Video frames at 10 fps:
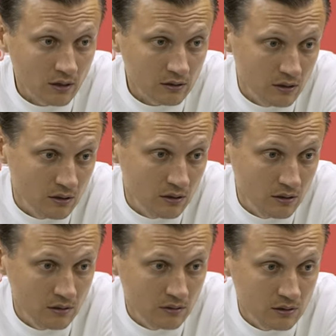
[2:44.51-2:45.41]
когда
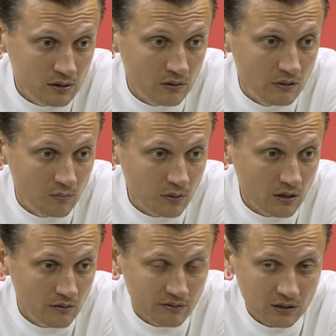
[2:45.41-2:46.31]
и действительно вы
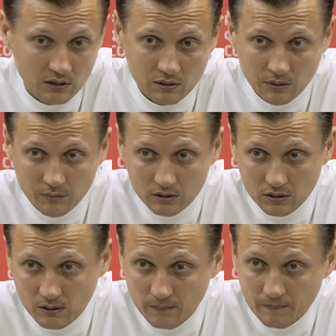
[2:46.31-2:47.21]
правы в каких-то
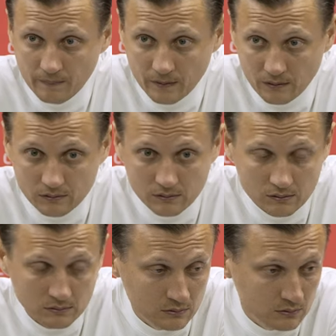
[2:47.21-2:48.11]
моментах.
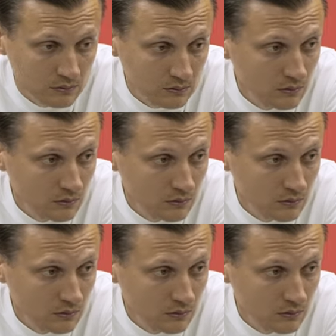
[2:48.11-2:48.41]
Э,